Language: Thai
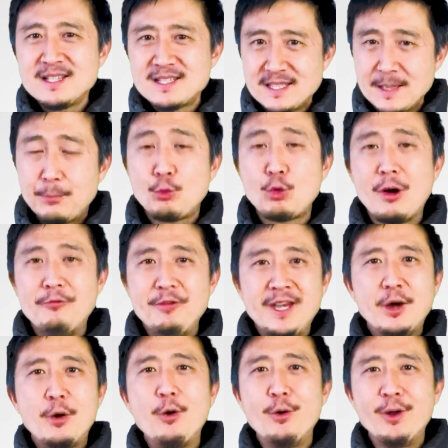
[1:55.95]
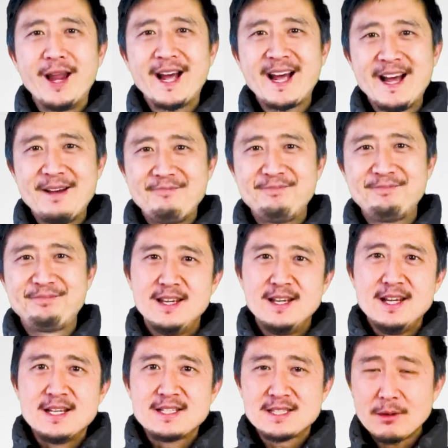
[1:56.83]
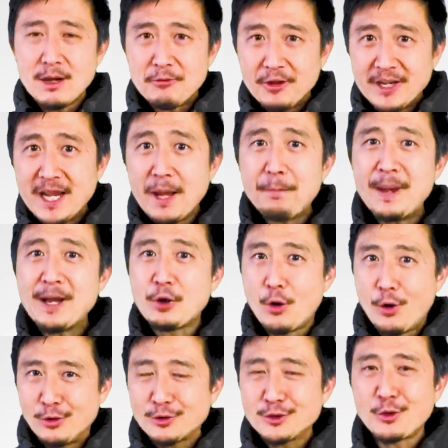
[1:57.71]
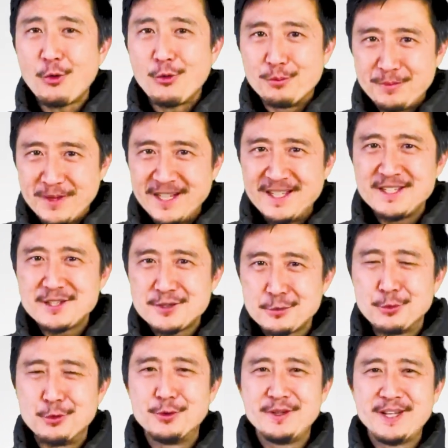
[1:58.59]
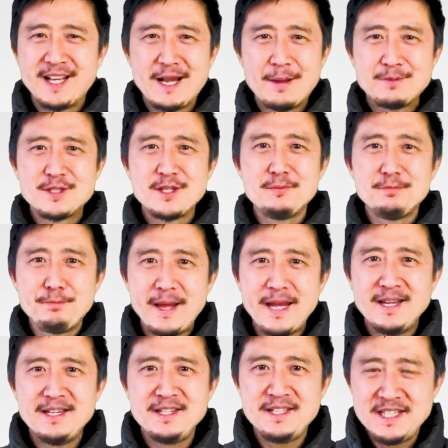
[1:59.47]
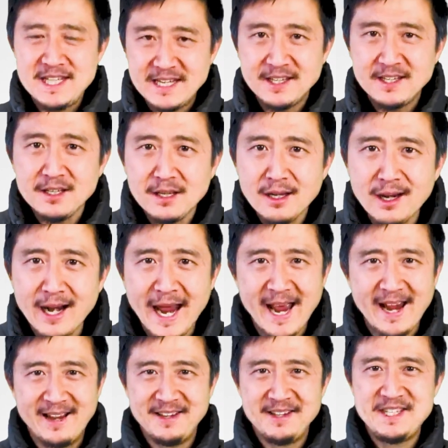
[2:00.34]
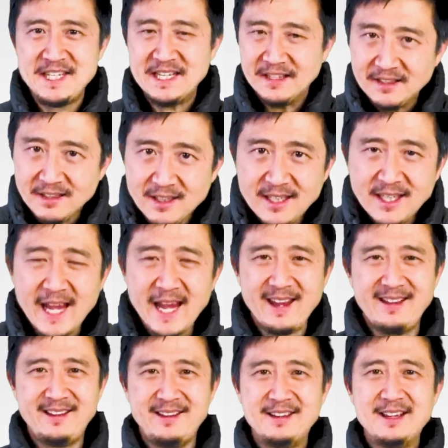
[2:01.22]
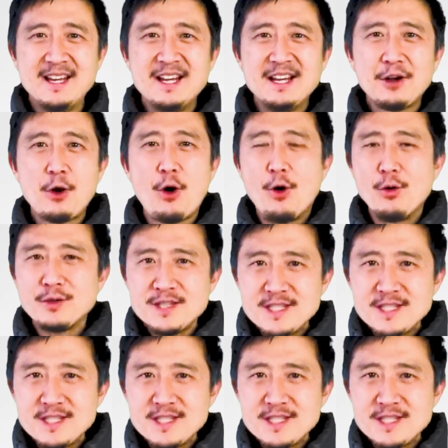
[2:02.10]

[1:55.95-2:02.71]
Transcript: สิบกว่าวิดีโอนะครับสำหรับวันนี้เป็นของต่งหมินจูนะครับซึ่งเป็นหญิงแกร่งหญิงเก่งของ